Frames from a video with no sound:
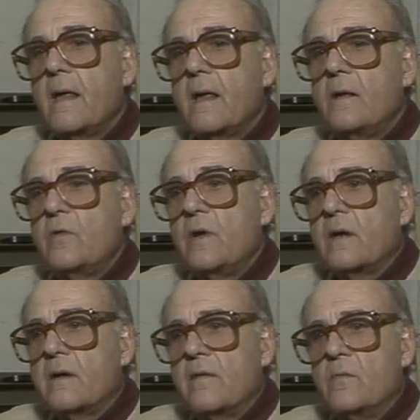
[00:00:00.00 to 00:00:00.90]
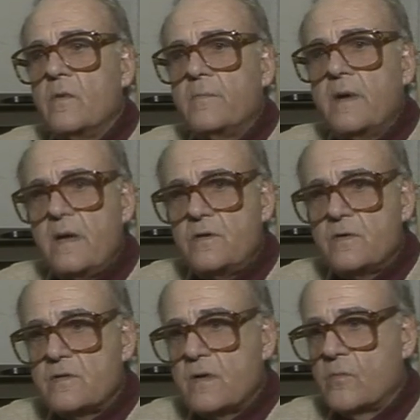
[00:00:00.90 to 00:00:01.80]
Noi eravamo a
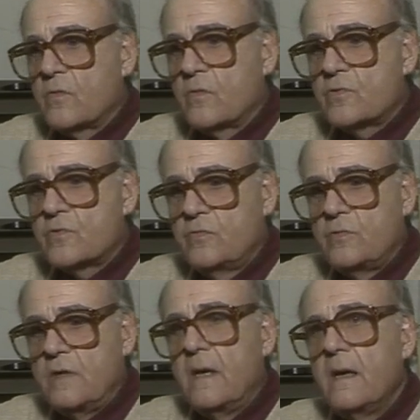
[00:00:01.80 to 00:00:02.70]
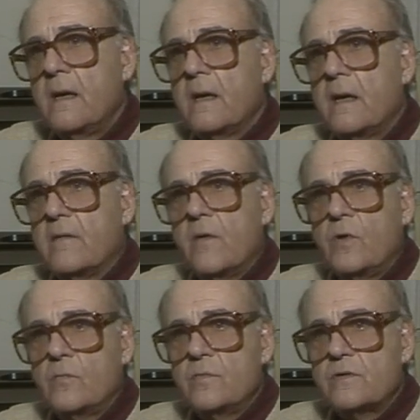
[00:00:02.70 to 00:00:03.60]
Parigi, ci siamo conosciuti eravamo
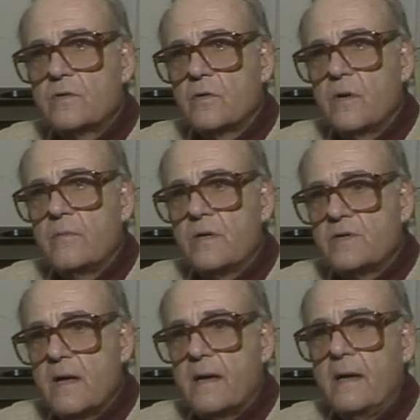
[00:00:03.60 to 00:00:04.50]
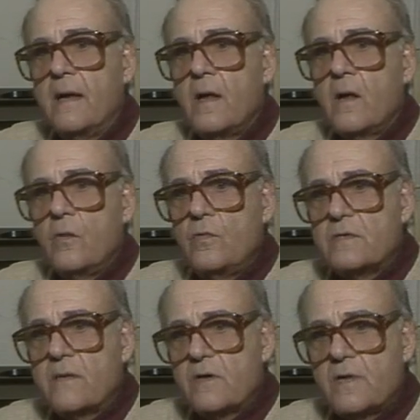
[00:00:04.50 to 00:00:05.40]
in un bistro a mangiare, lui
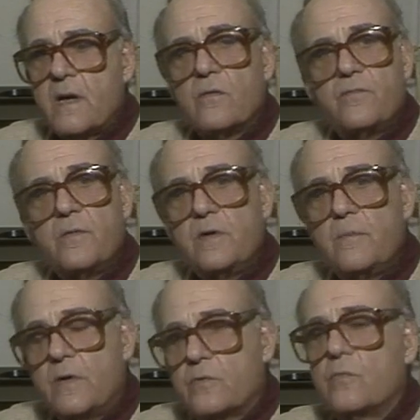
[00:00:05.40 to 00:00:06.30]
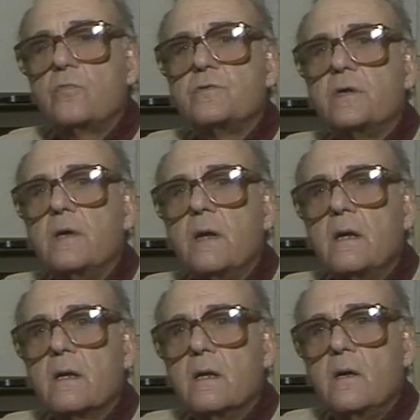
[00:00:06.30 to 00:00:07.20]
stava girando un film di
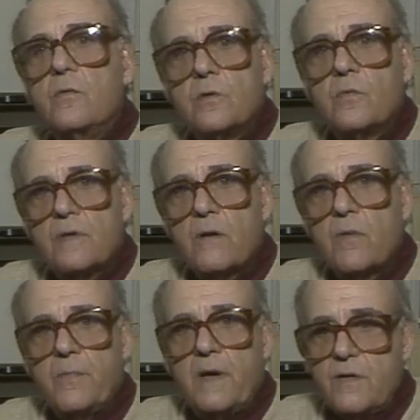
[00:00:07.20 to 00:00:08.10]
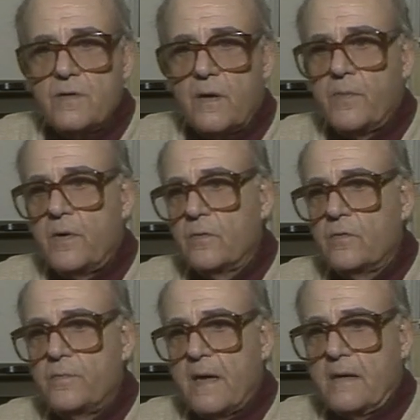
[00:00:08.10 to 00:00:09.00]
Bertolucci, eh, L'ultimo tango a Parigi, che poi io ho
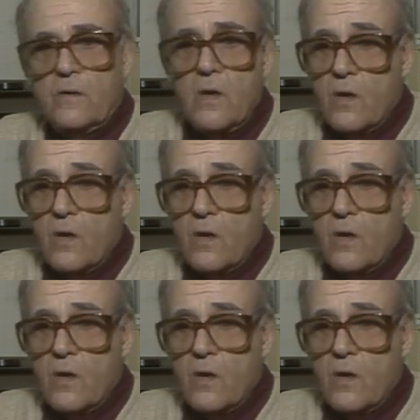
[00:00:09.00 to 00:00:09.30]
doppiato,